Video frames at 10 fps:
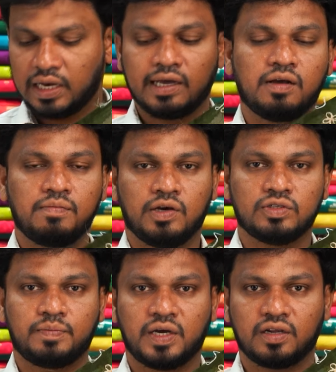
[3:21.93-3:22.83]
ఇలాగ
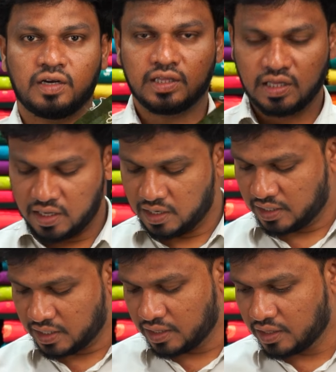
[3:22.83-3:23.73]
బ్లౌజ్ ప్యాటర్న్ అయితే
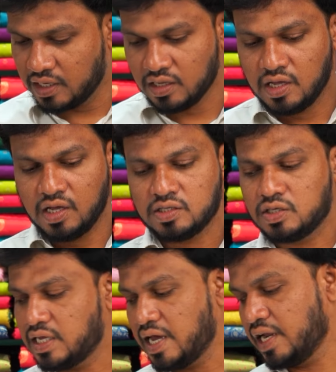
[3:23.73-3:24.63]
హైలైట్ అయింది
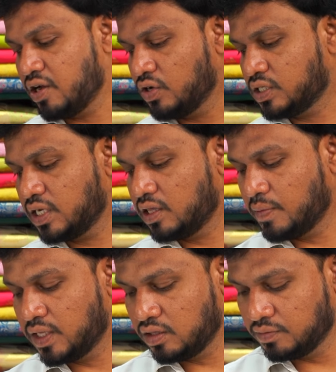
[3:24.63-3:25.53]
సో శారీ కాస్ట్
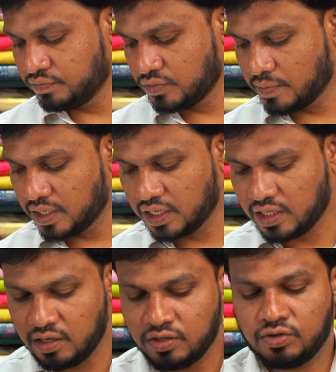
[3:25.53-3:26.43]
అయితే మాత్రం మనకి ఇది